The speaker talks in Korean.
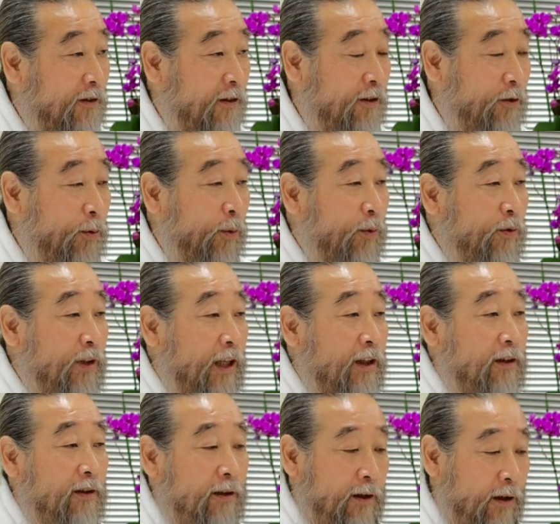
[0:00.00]
어, 요럴
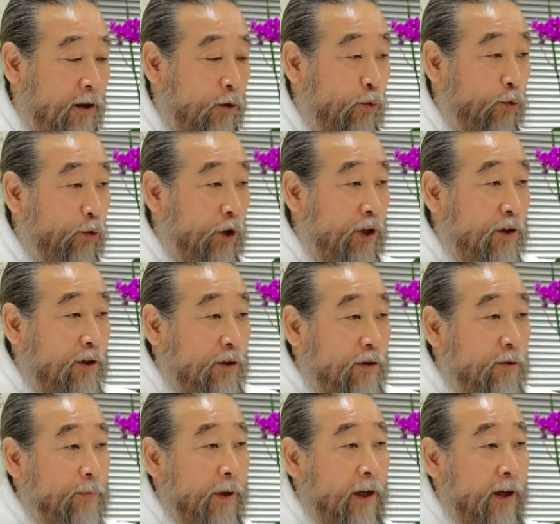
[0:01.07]
때는 우리
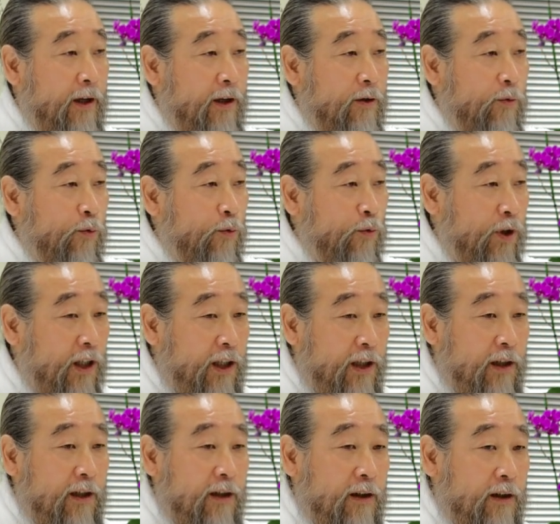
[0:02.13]
클럽에 우리
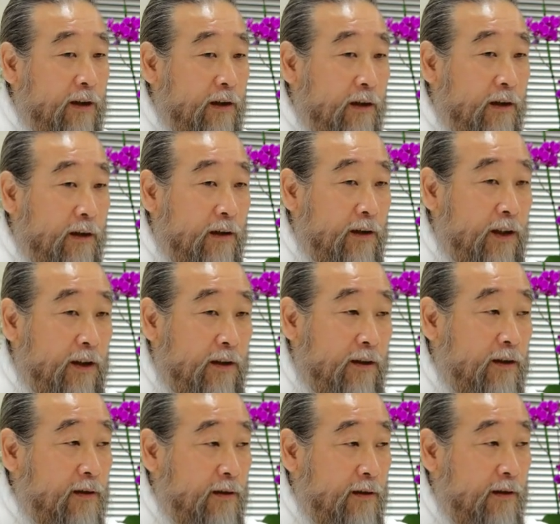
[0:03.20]
어
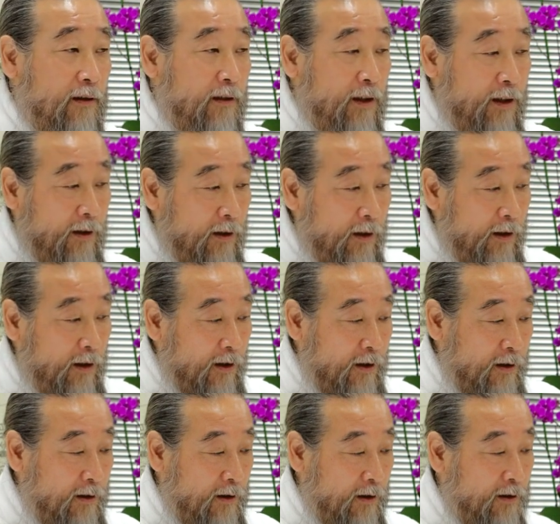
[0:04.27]
이는
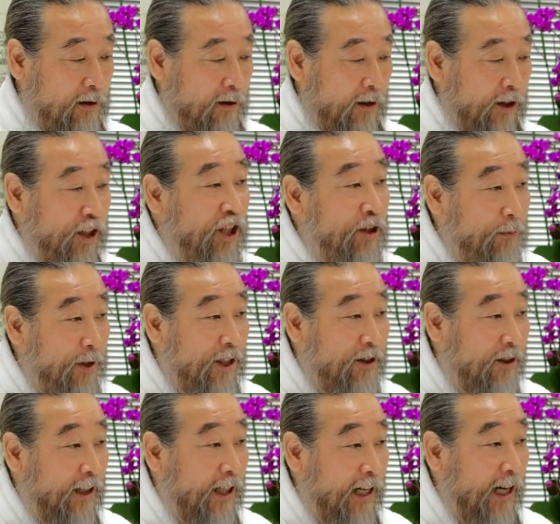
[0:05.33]
그이그 저 팀이
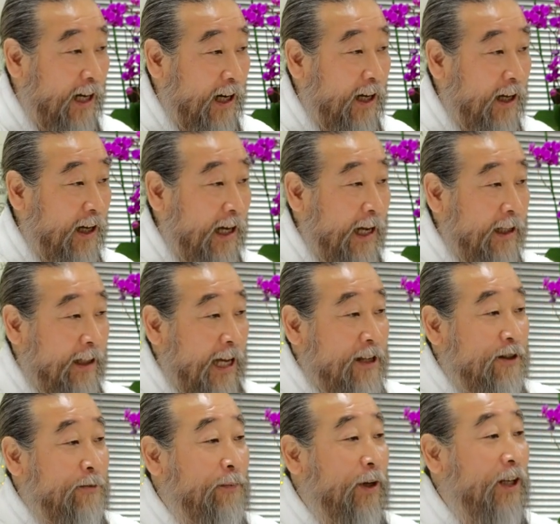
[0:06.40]
있으니까 한
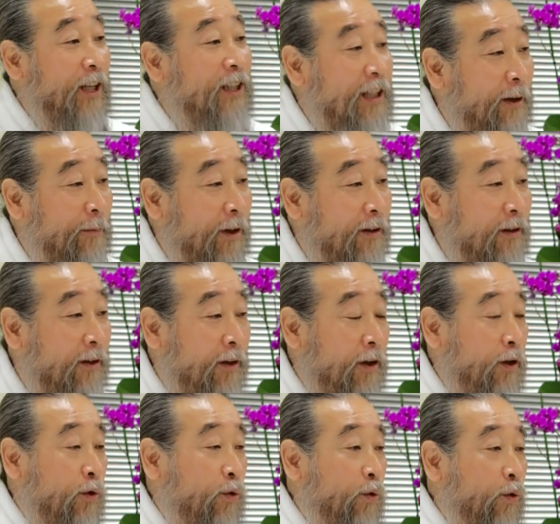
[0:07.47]
다섯 명이 있다면
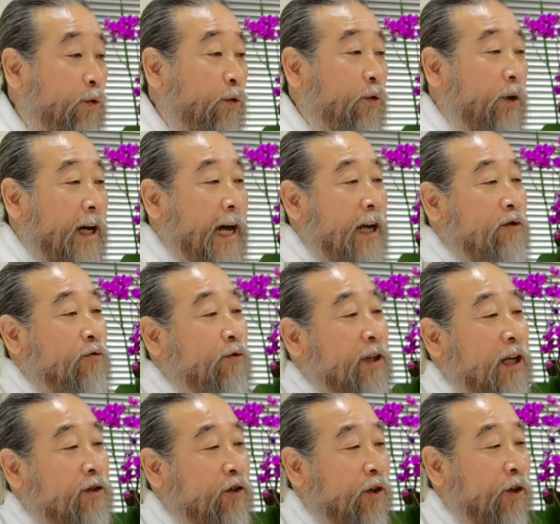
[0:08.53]
요걸 가지고
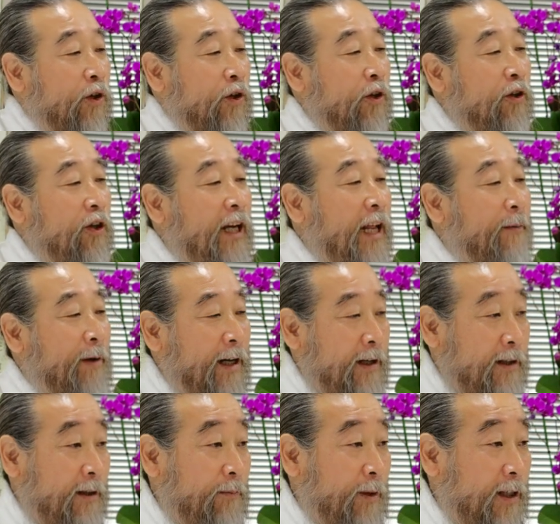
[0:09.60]
나서 의견을
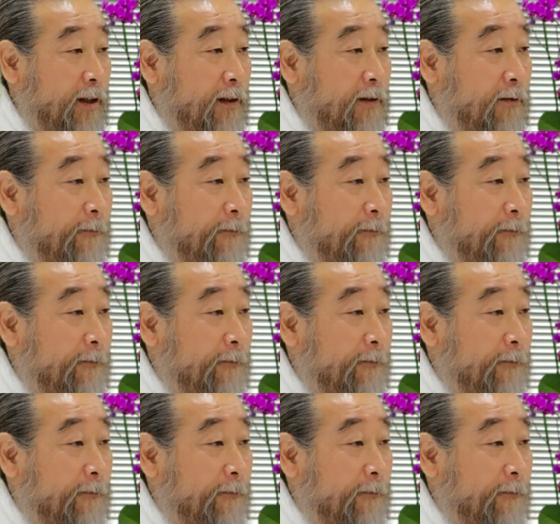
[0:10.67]
내봐야 됩니다.